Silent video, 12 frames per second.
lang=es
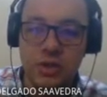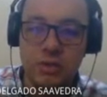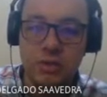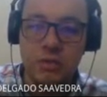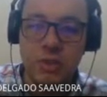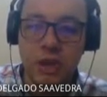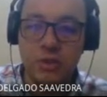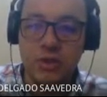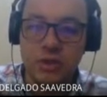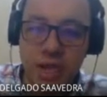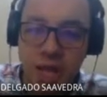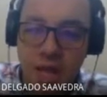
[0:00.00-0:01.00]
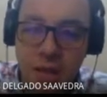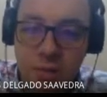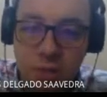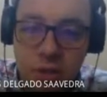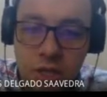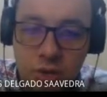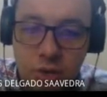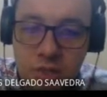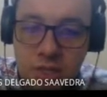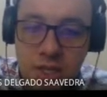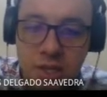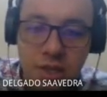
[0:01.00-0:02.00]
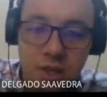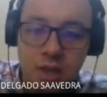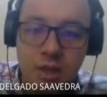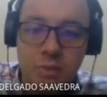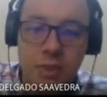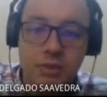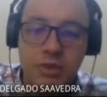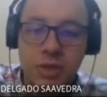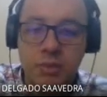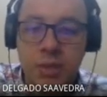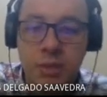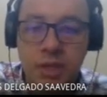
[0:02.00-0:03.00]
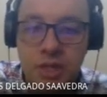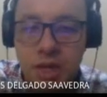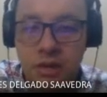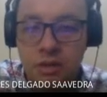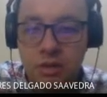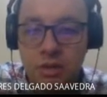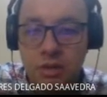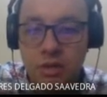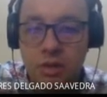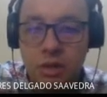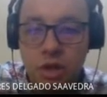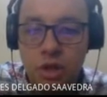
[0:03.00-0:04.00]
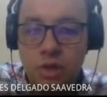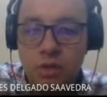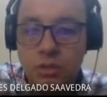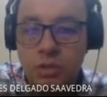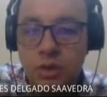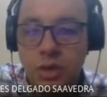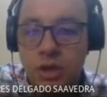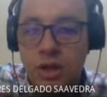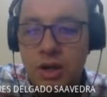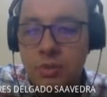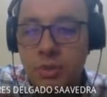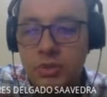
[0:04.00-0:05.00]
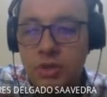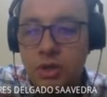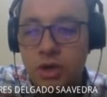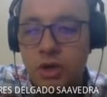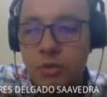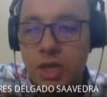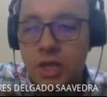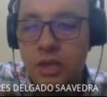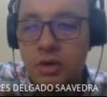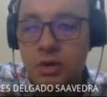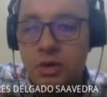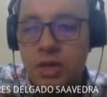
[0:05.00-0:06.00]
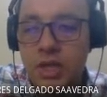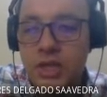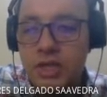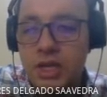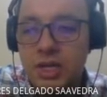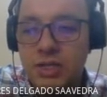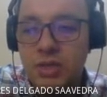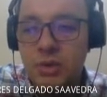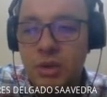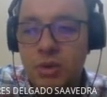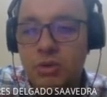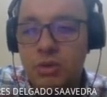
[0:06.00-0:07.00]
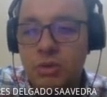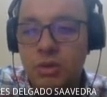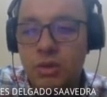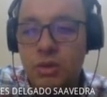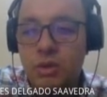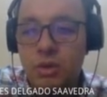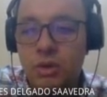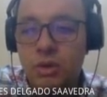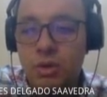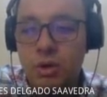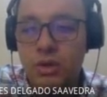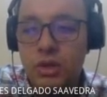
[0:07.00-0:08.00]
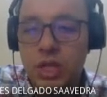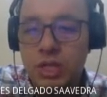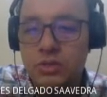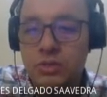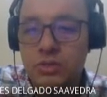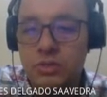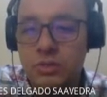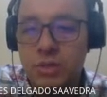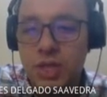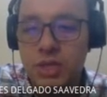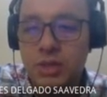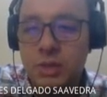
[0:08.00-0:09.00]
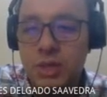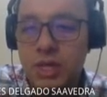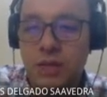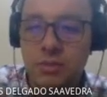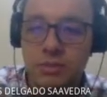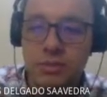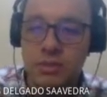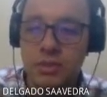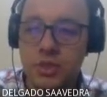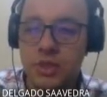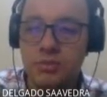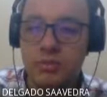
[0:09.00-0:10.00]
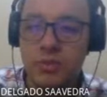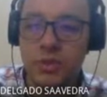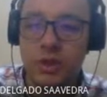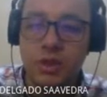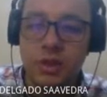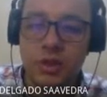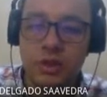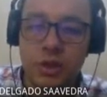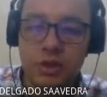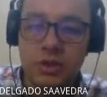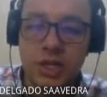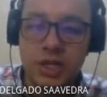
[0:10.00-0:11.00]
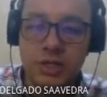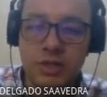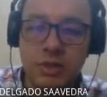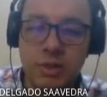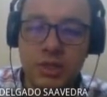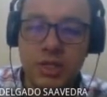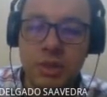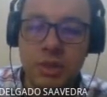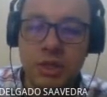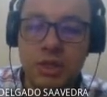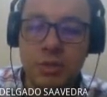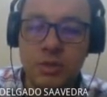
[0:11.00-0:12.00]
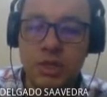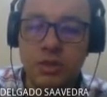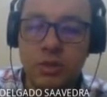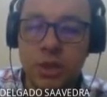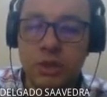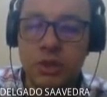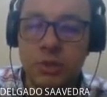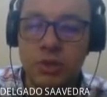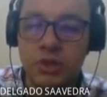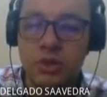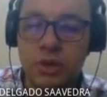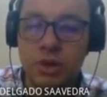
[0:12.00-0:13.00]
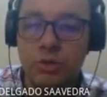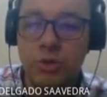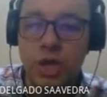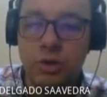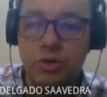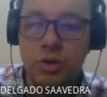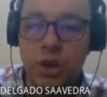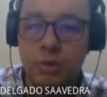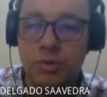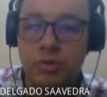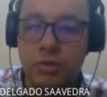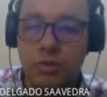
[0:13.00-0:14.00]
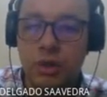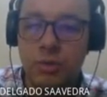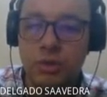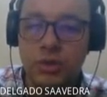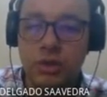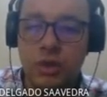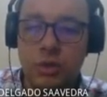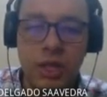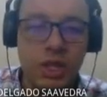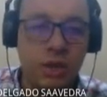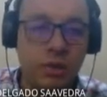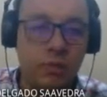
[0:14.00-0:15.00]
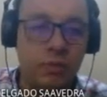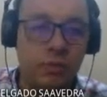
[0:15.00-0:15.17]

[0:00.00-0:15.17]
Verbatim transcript: Vamos a ponerlo así y vamos a implementar new repositorio médico y este recibe un contexto de esta manera, ¿sí? Entonces, básicamente vamos a tomar repositorio nuevo, repositorio médico.